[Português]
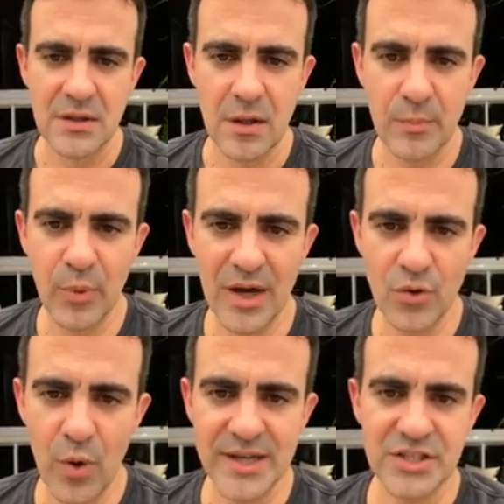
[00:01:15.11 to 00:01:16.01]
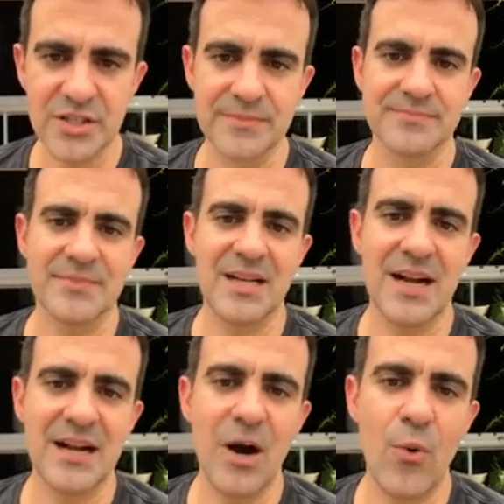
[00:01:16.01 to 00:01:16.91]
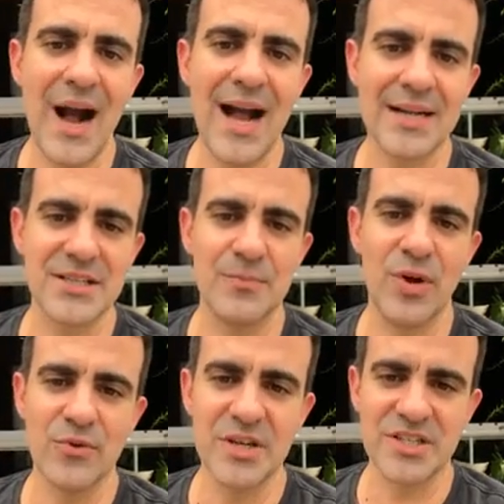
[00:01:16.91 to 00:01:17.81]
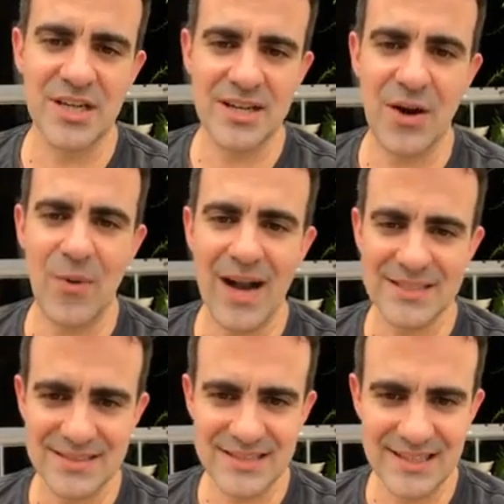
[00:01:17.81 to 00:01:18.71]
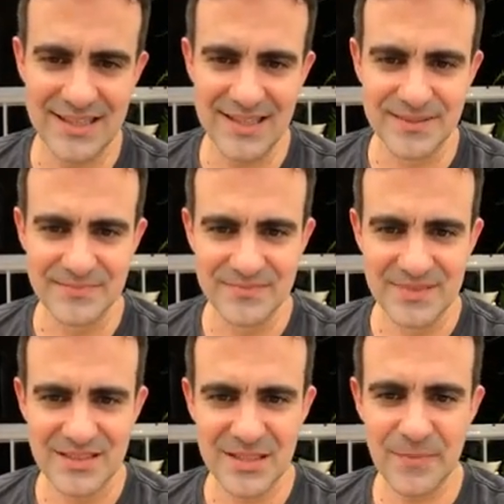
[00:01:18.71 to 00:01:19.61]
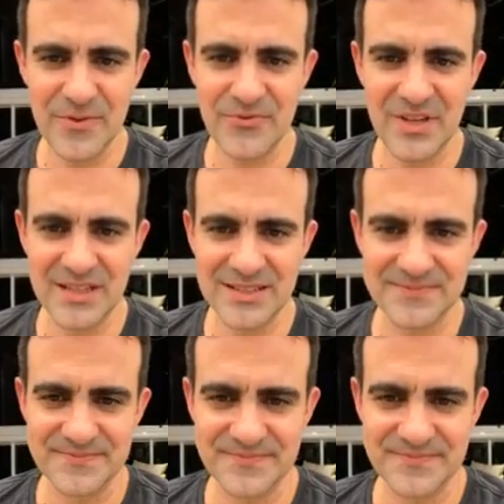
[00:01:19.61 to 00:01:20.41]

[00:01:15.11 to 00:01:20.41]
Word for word: Boa noite, Cacau Arte. Boa noite, Cacau Arte Ateliê. Seja bem-vinda.